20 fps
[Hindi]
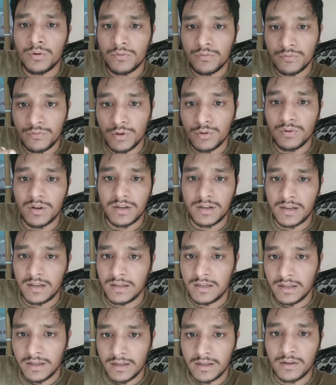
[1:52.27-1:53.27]
व्यूअर के
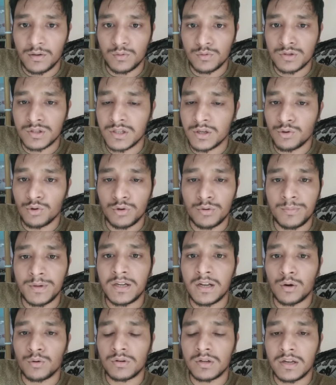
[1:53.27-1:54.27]
लिए उससे कोई भी
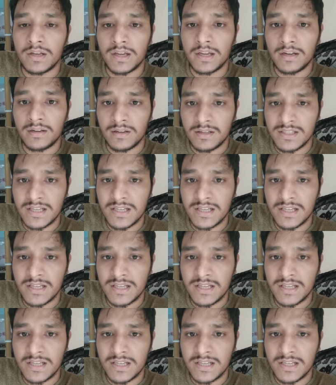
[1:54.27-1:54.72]
डाउट लेके ना